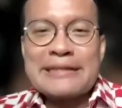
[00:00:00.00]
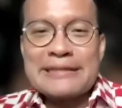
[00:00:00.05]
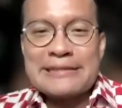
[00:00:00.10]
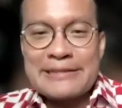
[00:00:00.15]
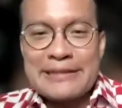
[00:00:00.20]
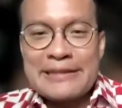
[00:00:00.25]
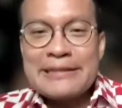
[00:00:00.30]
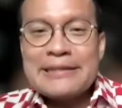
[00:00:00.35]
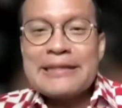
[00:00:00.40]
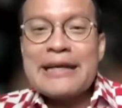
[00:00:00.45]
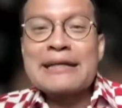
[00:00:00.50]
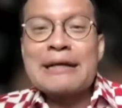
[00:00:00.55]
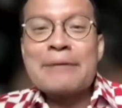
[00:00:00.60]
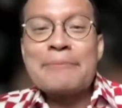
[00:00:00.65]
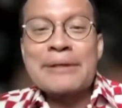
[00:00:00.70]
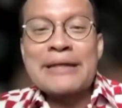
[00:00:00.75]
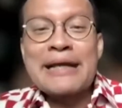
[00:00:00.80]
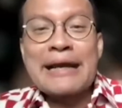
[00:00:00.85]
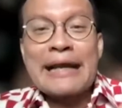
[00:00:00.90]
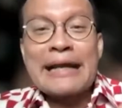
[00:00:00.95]
istri, yang
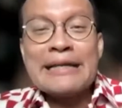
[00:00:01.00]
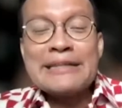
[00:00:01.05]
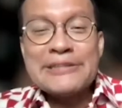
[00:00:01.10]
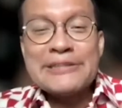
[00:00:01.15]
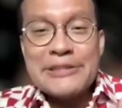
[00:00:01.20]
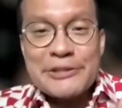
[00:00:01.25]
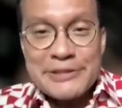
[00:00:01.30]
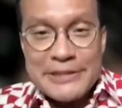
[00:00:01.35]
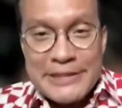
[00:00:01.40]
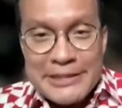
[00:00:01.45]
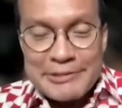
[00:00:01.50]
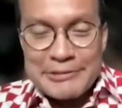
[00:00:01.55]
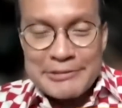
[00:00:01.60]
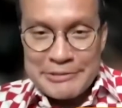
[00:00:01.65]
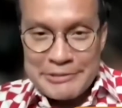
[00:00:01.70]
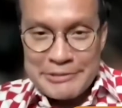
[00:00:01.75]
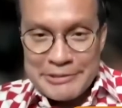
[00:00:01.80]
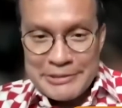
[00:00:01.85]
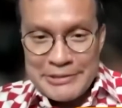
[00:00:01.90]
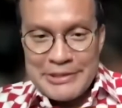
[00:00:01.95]
namanya religius
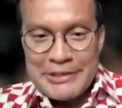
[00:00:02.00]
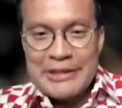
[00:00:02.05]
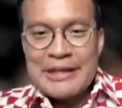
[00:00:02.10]
itu